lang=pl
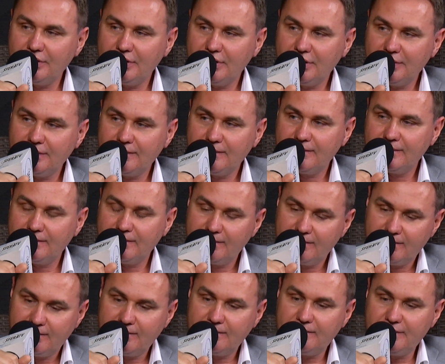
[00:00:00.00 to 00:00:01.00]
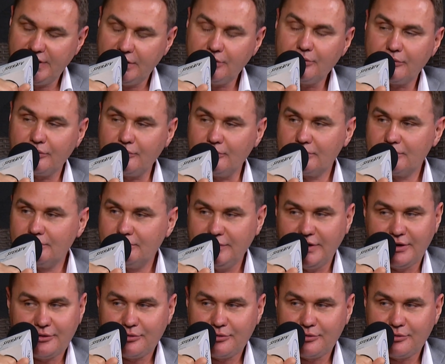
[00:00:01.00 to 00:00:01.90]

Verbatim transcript: y, nie godzą, nie